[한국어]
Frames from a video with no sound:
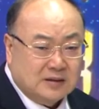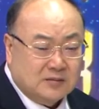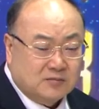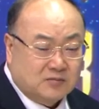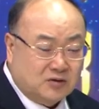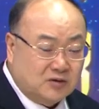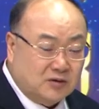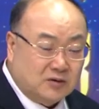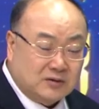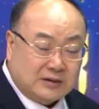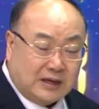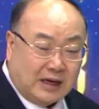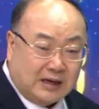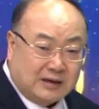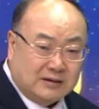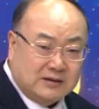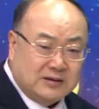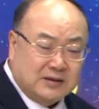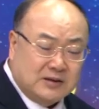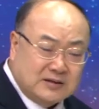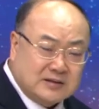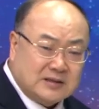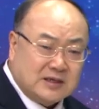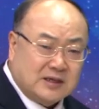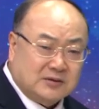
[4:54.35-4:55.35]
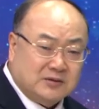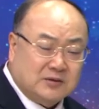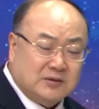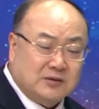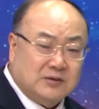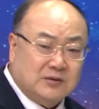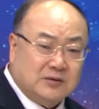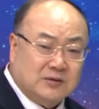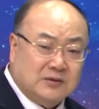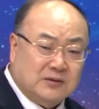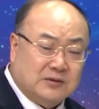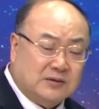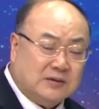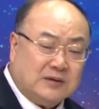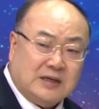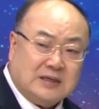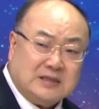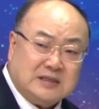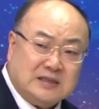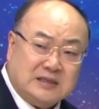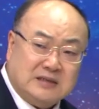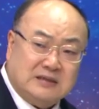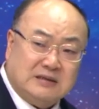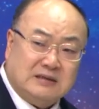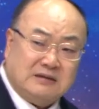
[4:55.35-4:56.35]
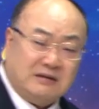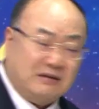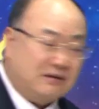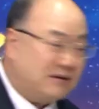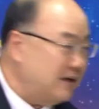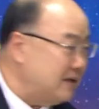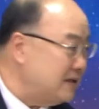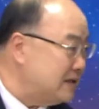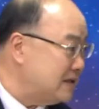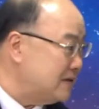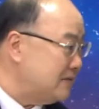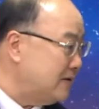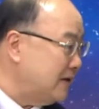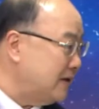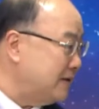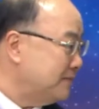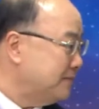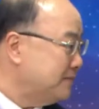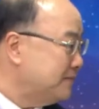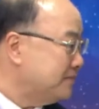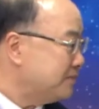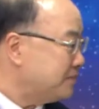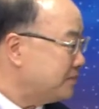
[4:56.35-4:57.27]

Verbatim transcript: 물론 다른 현상도 같이 들어가 있지만